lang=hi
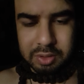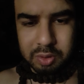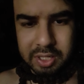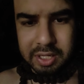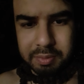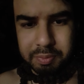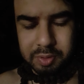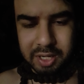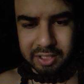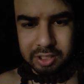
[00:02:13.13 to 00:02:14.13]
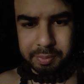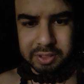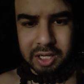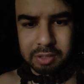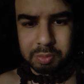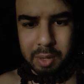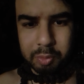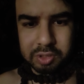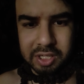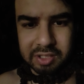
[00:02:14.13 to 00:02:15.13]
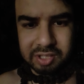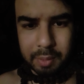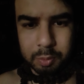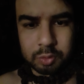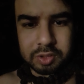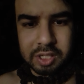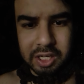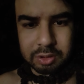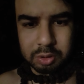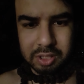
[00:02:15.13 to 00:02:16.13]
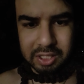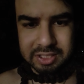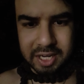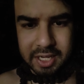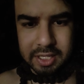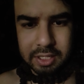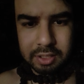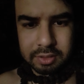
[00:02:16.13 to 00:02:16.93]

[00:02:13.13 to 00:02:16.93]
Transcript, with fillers: कोई खाद्य पदार्थ में आपको देने से आपको उसकी लत लग जाएगी